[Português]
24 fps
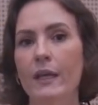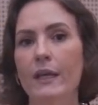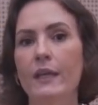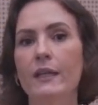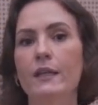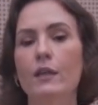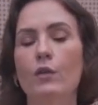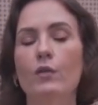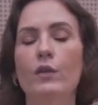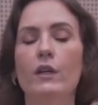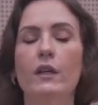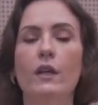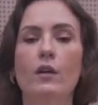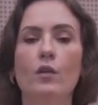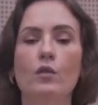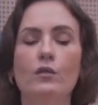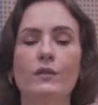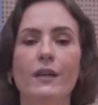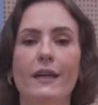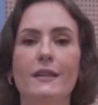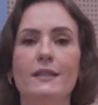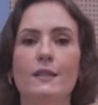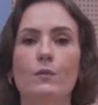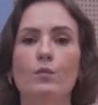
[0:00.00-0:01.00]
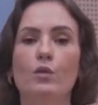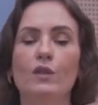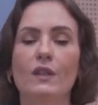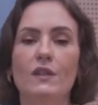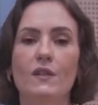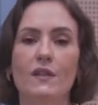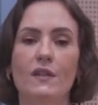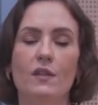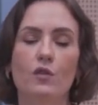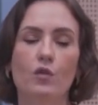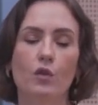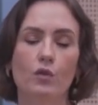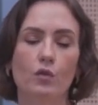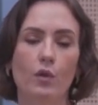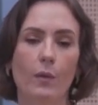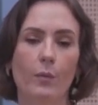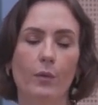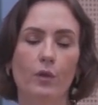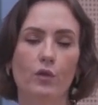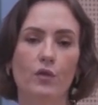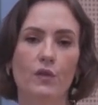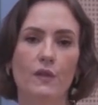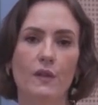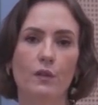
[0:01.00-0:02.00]
Então, o que, que acontece? Muitas vezes, quando a
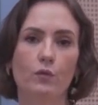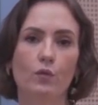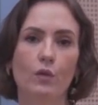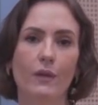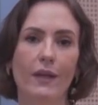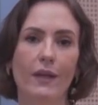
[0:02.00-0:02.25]
produção do